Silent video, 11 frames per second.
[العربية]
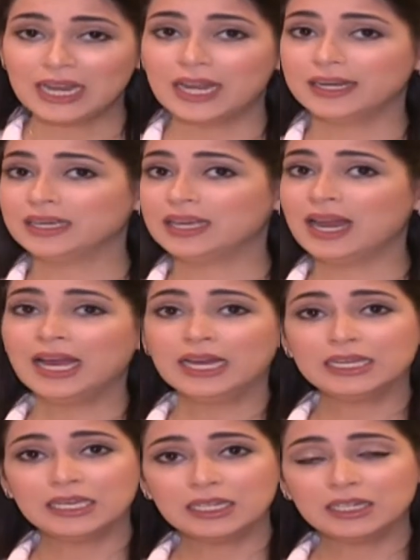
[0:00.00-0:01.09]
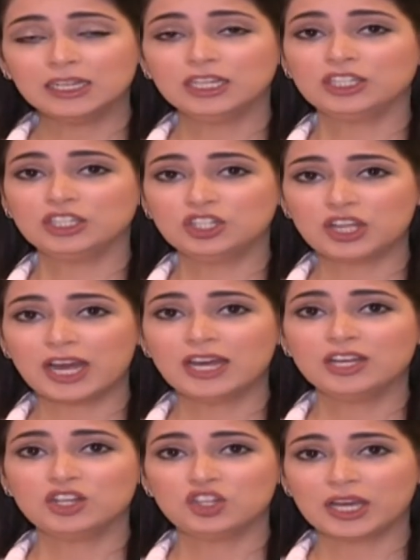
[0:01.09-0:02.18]
لأن كلها عيين نشا
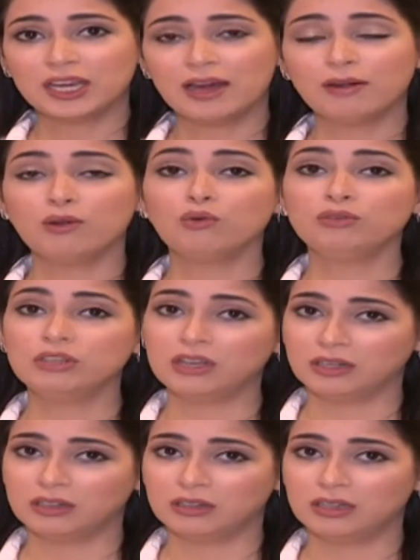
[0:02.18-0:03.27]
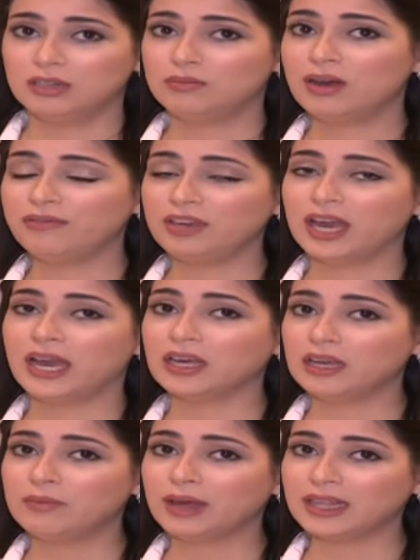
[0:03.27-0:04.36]
شكر ودهن يعني ما فيها أي
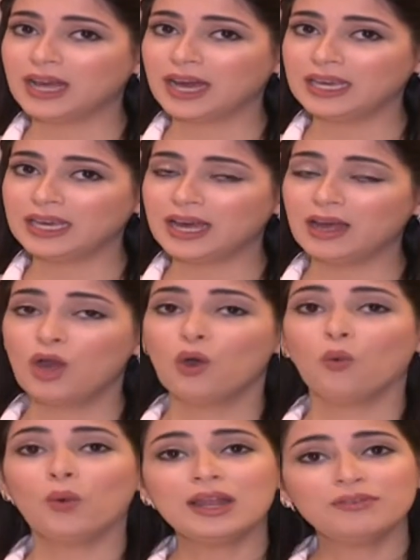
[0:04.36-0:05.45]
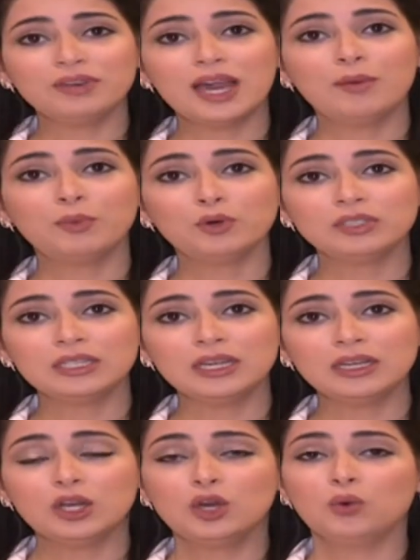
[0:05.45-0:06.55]
قيمة غذائية ولا فيها
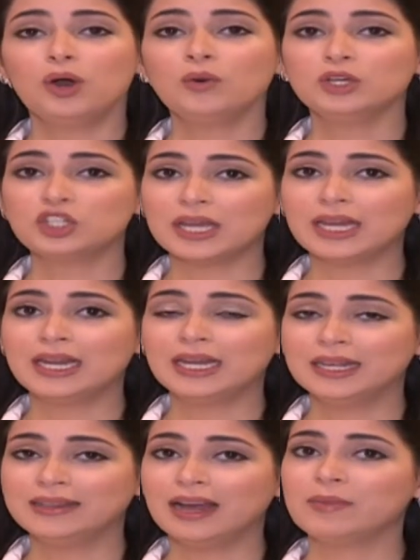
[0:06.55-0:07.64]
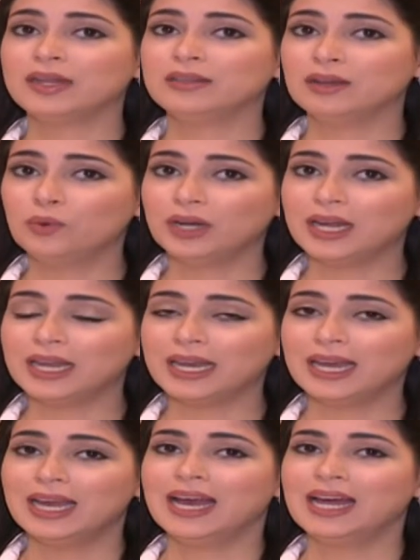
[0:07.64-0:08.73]
بروتين وهو الشيء اللي احنا دائما ندور
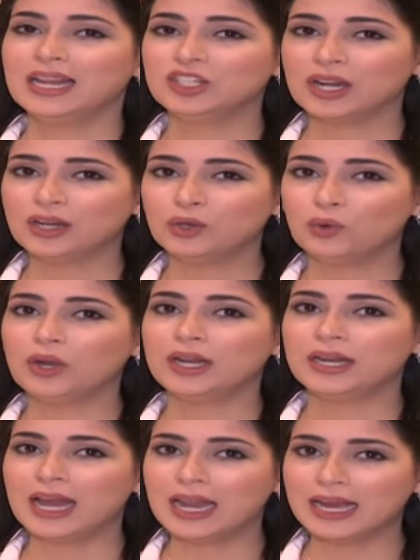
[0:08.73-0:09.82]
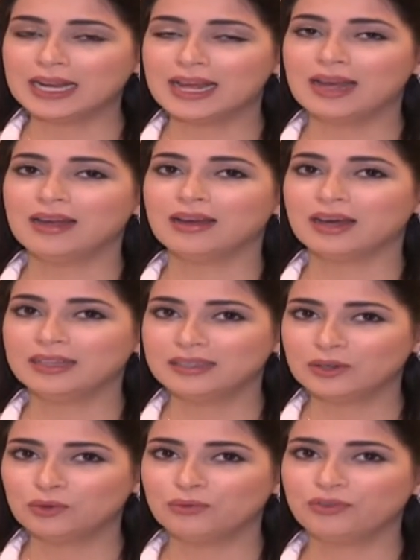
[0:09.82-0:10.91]
عليه علشان نقول ان هالاكله قد
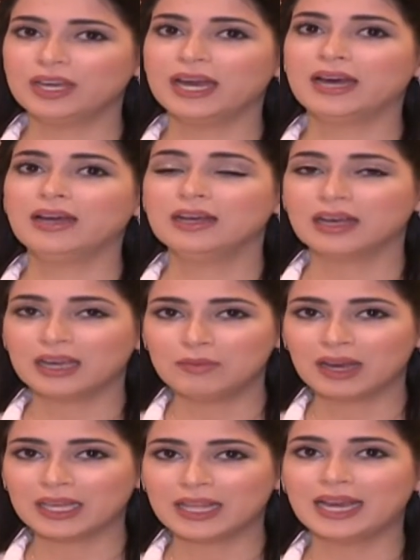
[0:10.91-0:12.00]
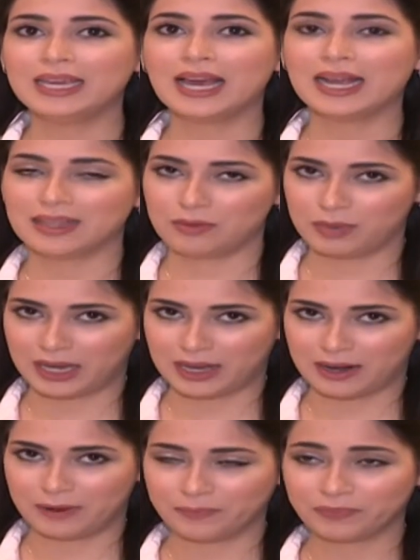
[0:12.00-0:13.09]
يكون فيها قيمه غذائيه اكثر من غيرها